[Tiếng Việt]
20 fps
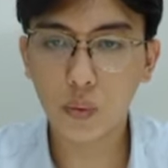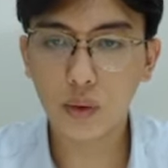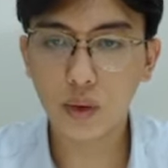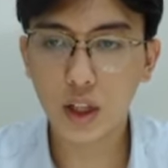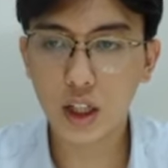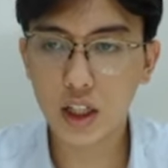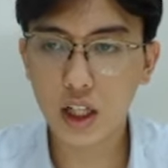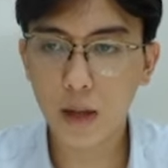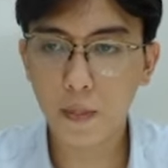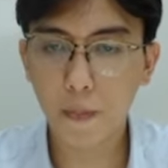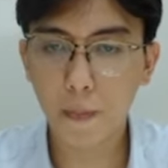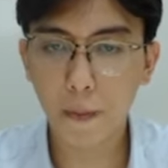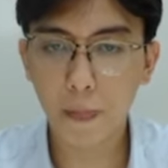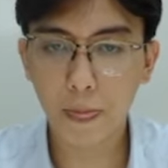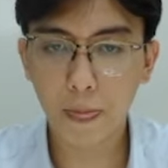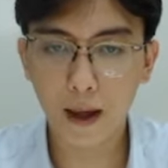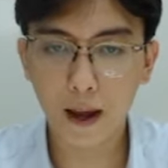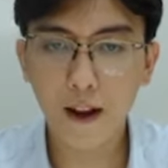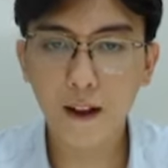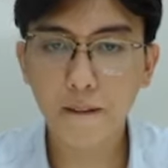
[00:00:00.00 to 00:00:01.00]
được chưa
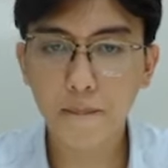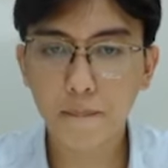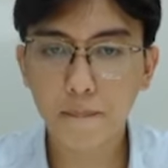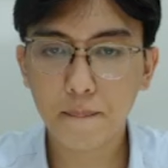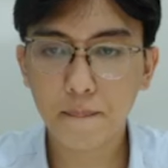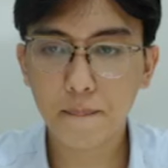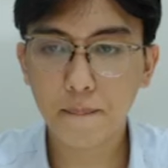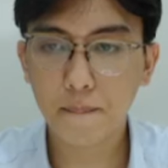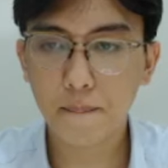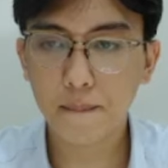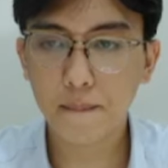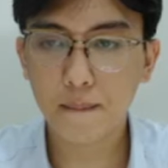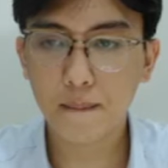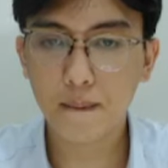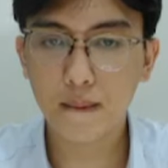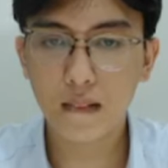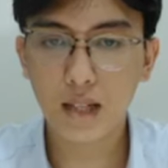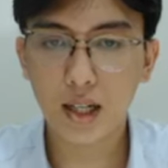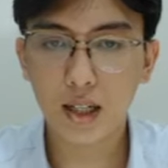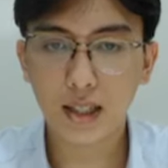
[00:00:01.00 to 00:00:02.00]
đấy
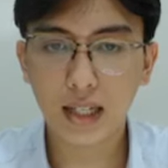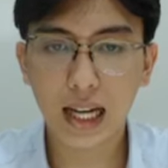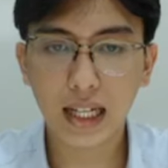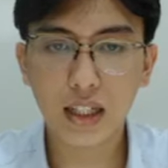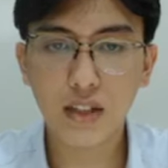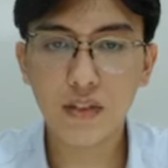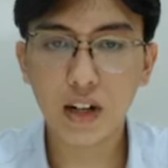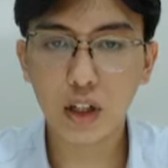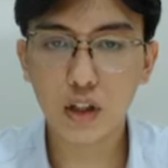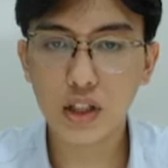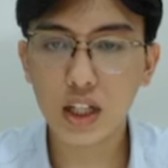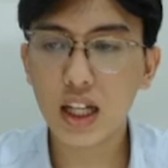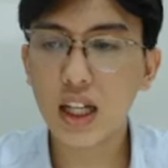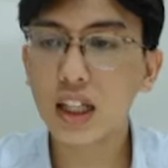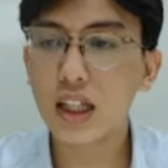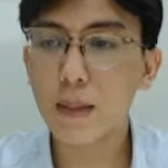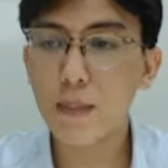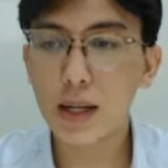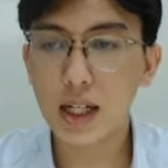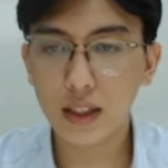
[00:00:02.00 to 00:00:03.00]
đánh như vậy nó sẽ yên
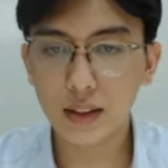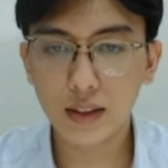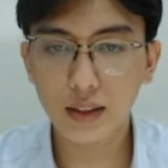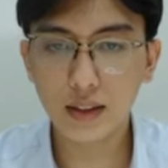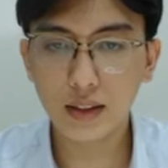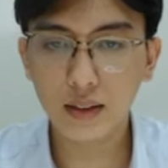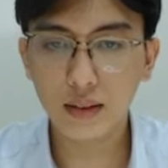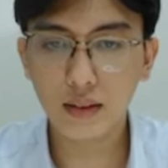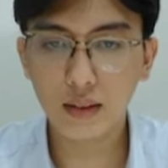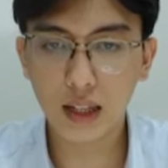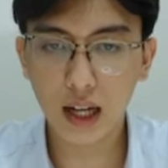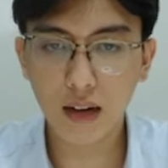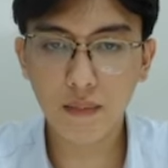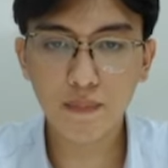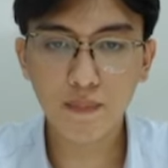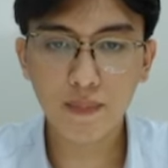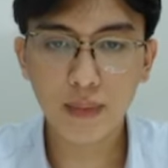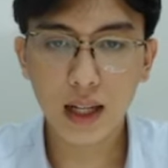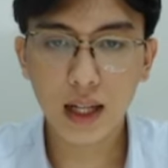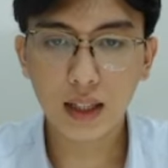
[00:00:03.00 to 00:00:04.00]
tâm hơn nhá
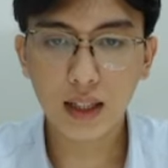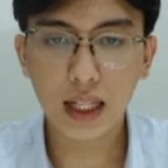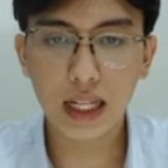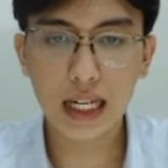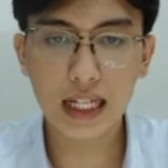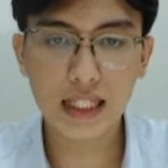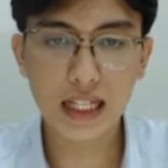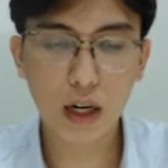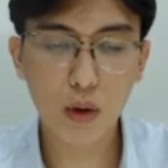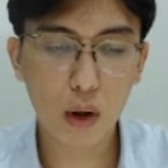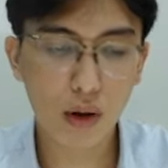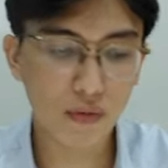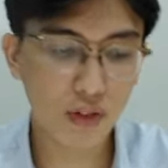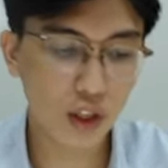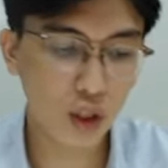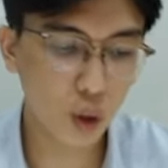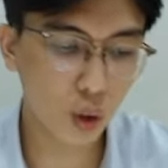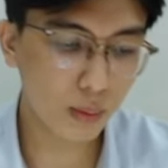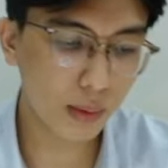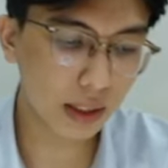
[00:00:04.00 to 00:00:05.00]
nên là giai đoạn vừa
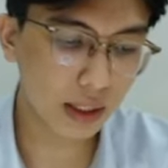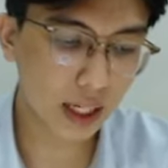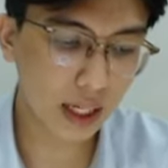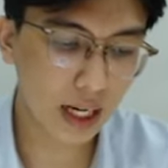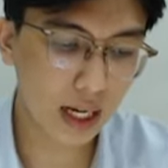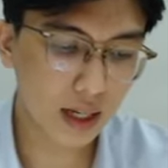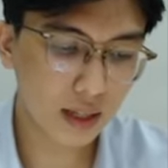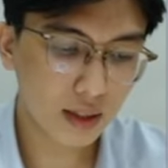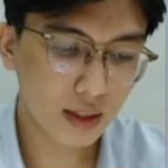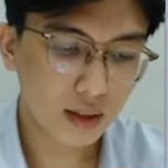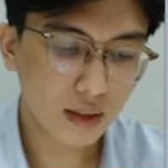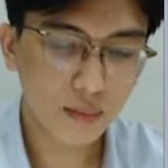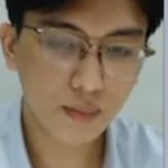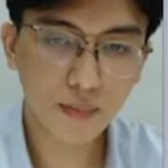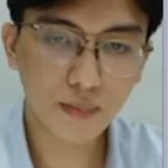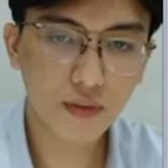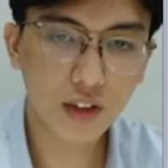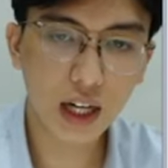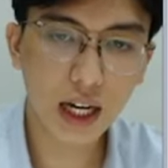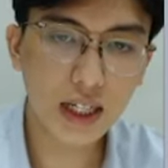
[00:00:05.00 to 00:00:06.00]
rồi mình thấy là
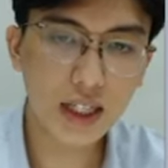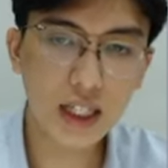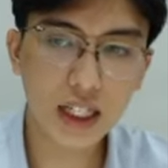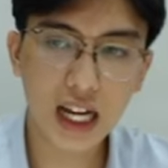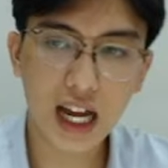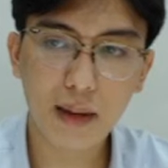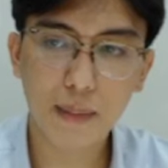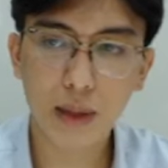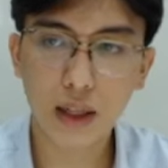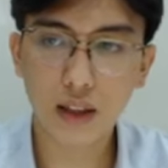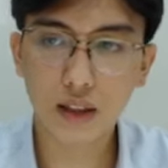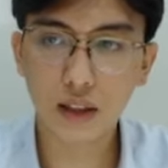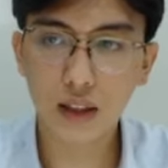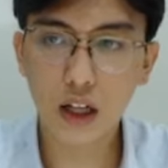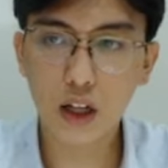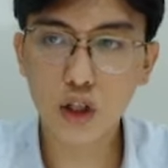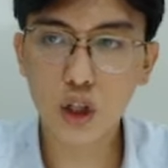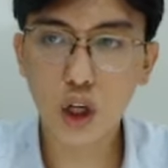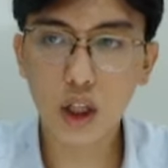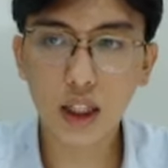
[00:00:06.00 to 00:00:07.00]
với anh chị nào mà
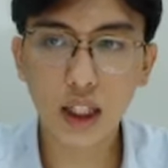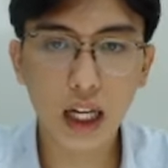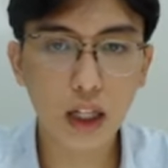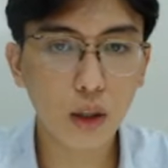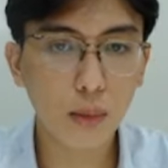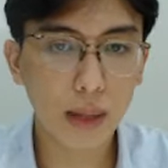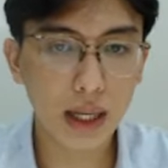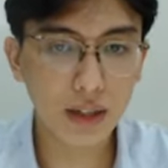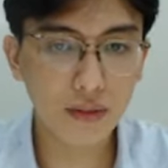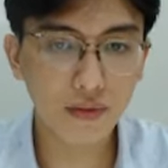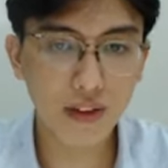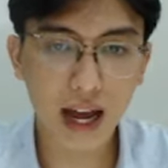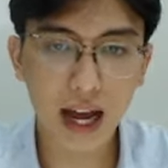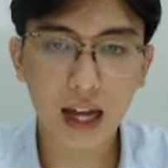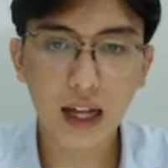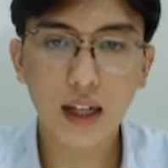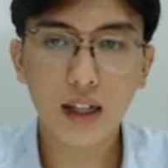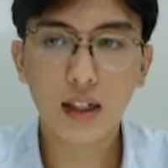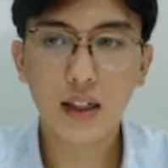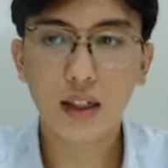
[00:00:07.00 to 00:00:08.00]
theo dõi kênh của mình và